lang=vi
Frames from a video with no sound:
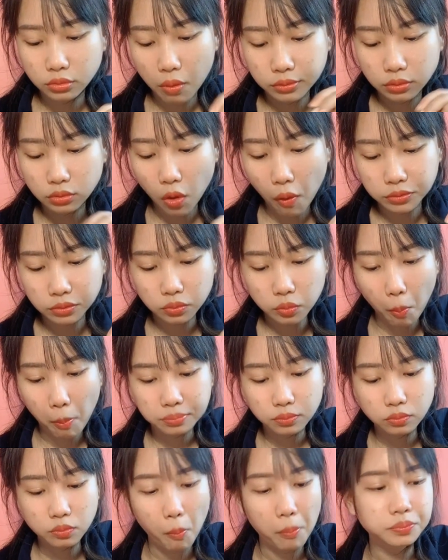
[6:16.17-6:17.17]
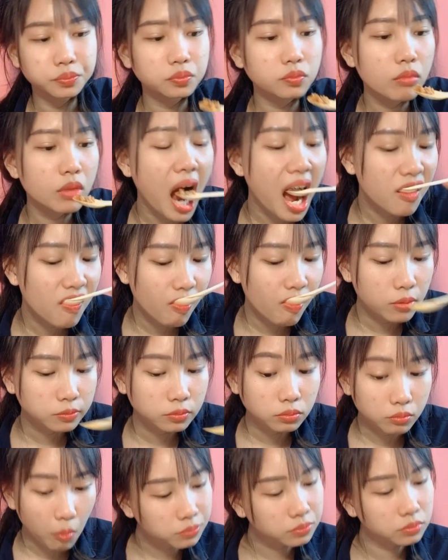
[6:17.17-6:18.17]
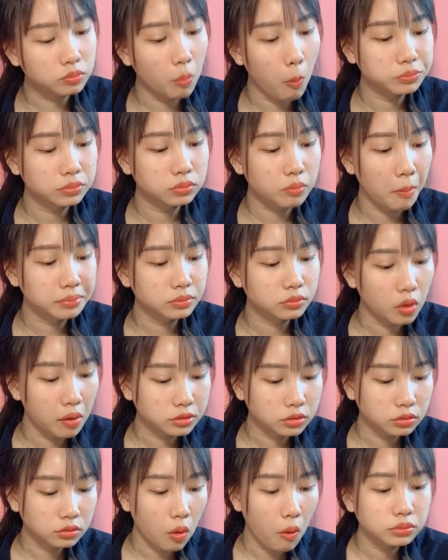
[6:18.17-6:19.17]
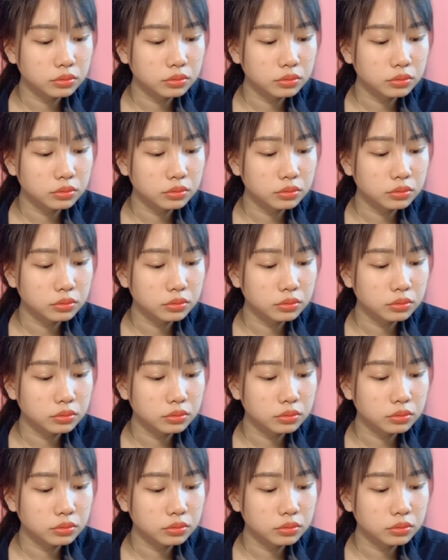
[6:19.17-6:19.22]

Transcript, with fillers: Yeah, với cái giá chín mươi tám k khuyến mãi còn bảy mươi tám k